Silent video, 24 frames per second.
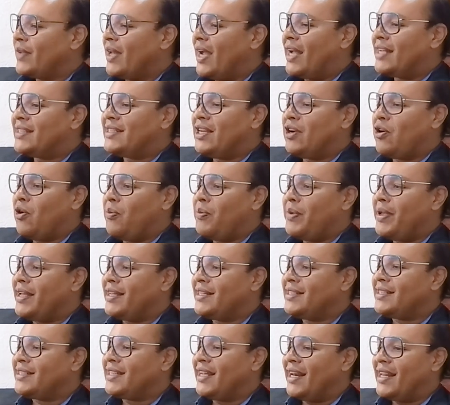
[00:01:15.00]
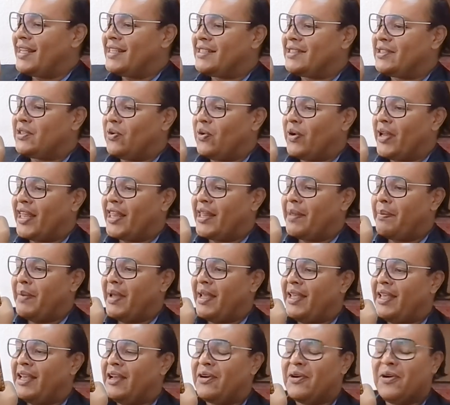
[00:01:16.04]
Así comienza la historia de
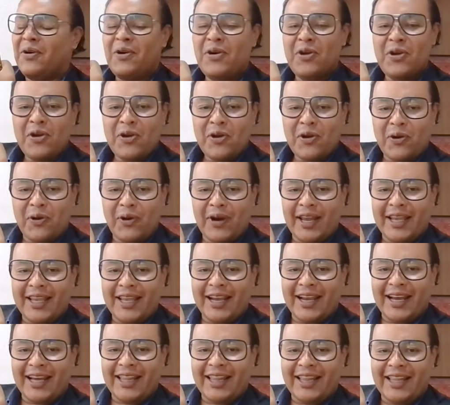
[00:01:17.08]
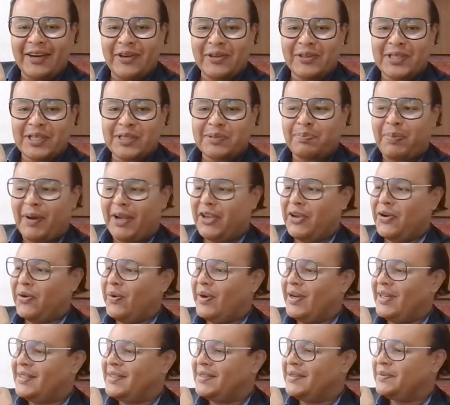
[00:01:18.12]
México con la llegada de los
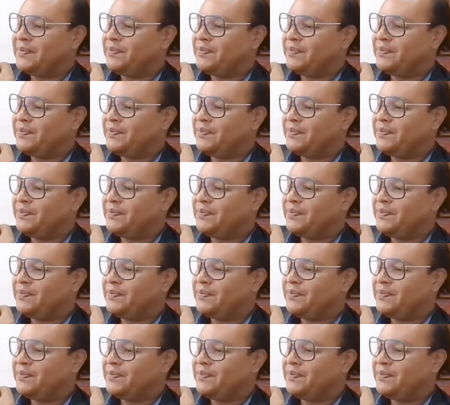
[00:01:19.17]
españoles,